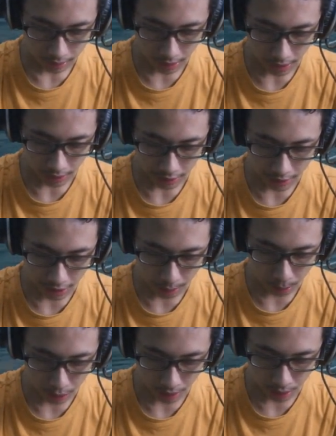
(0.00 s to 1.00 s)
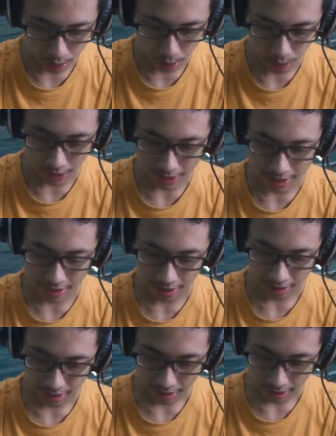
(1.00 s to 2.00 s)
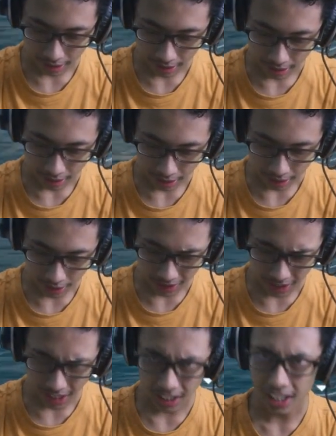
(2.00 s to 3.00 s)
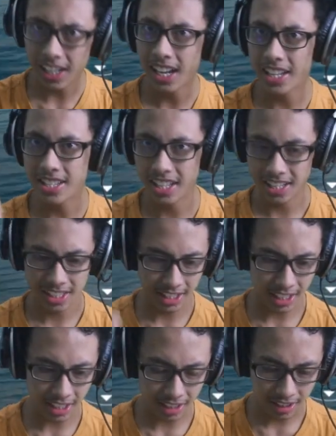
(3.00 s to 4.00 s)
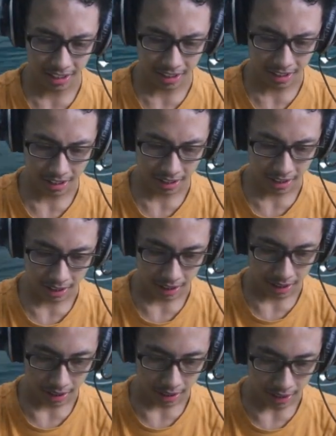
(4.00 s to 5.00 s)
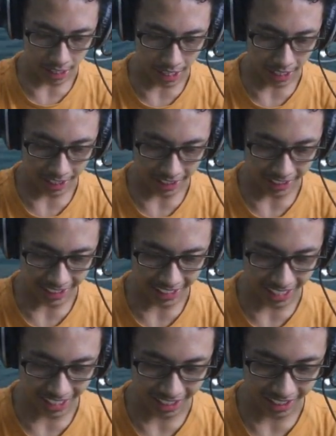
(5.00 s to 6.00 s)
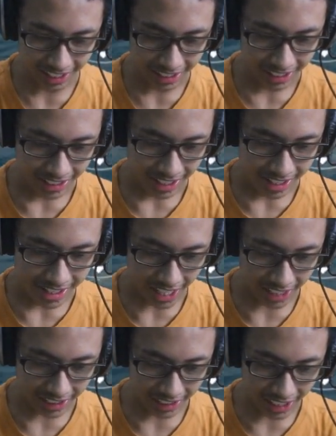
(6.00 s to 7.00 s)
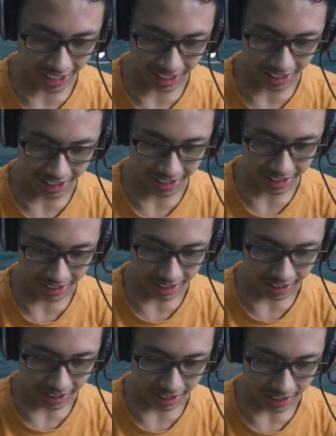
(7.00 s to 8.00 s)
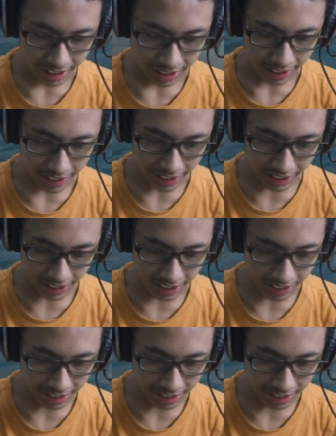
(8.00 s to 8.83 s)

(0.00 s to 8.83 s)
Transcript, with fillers: Nah, kita akan muter dulu guys dan kita akan hajar dia. Nah, ini dia. Saatnya kill.